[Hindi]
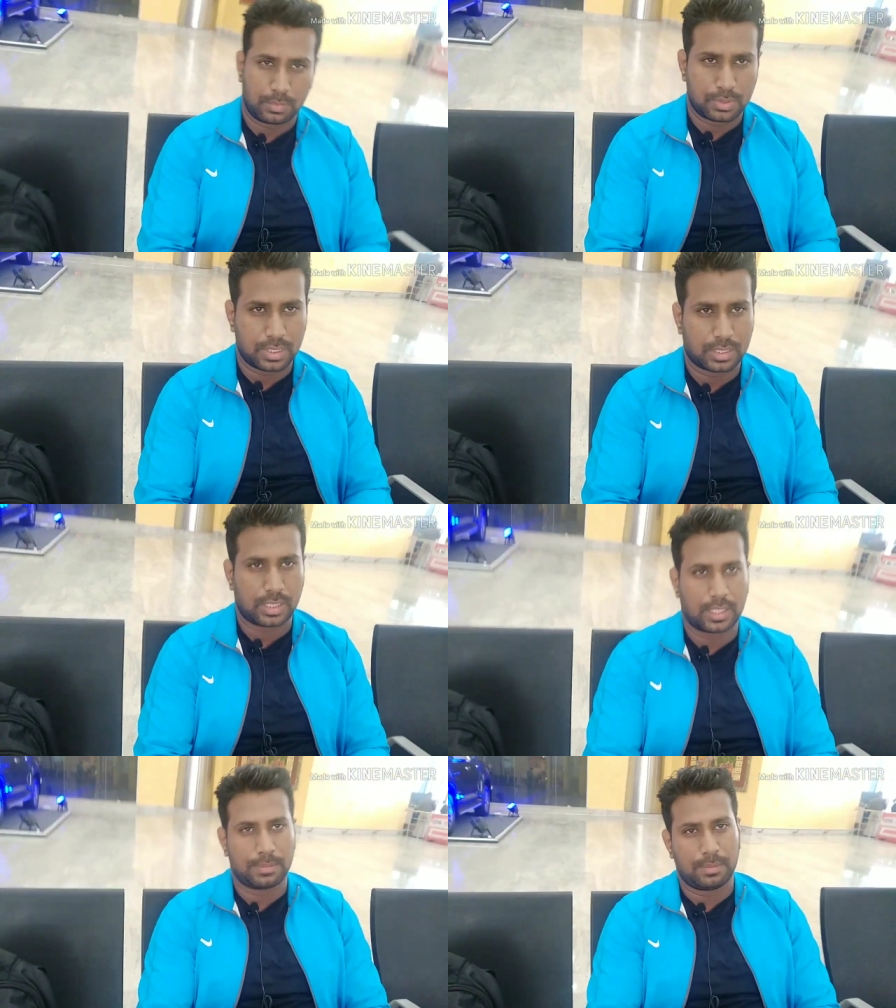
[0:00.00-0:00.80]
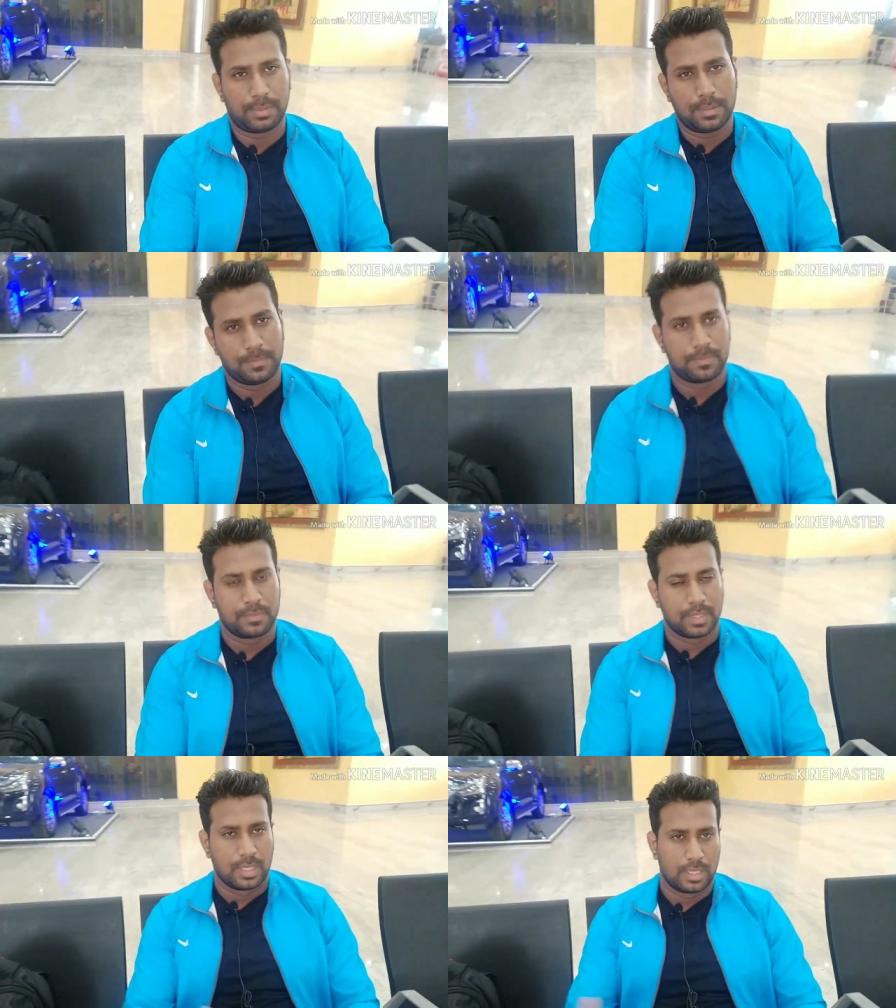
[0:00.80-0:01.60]
पूछ सकते हैं कभी भी
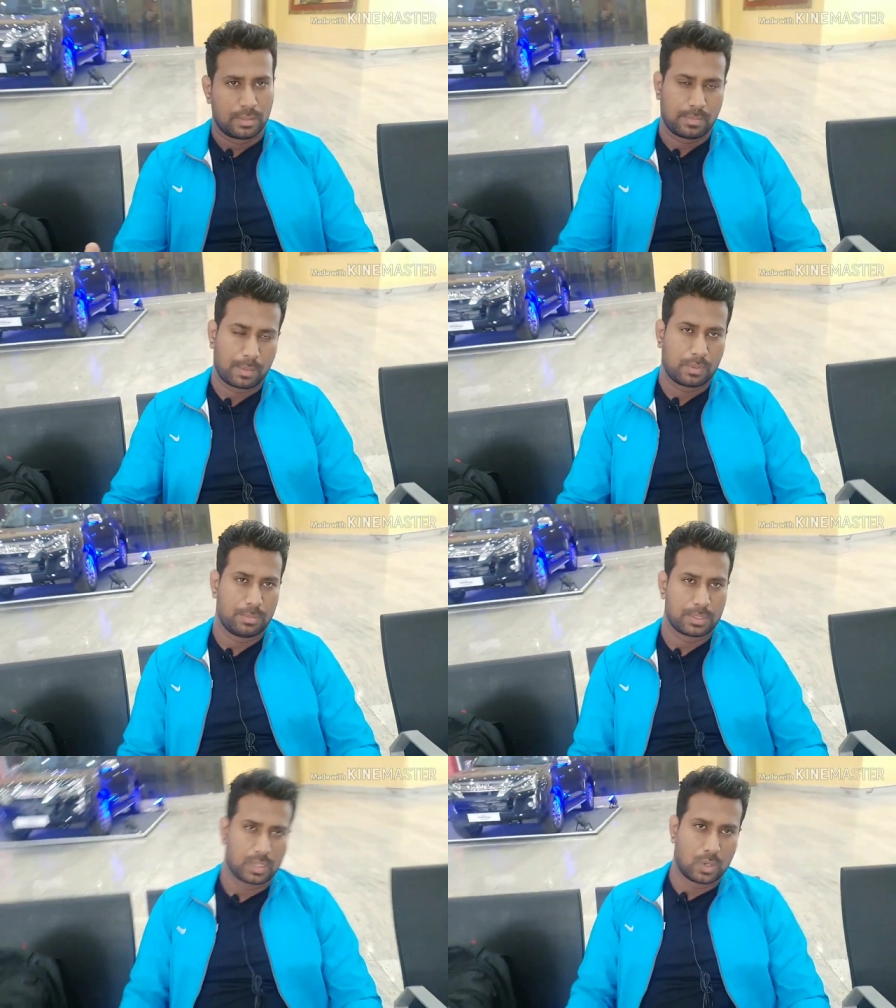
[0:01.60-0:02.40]
मैं आपको हमेशा